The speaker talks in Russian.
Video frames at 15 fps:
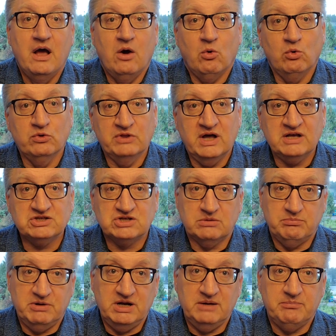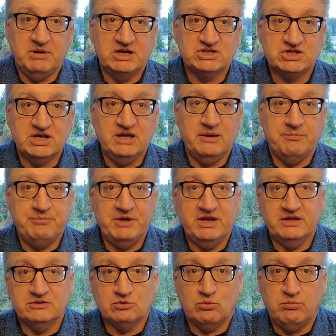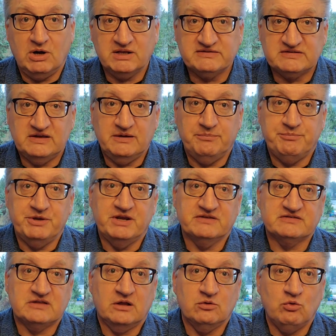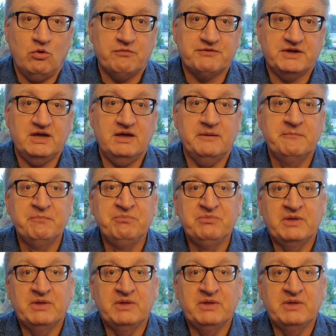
У нас же были большие перетрубации, перестановки,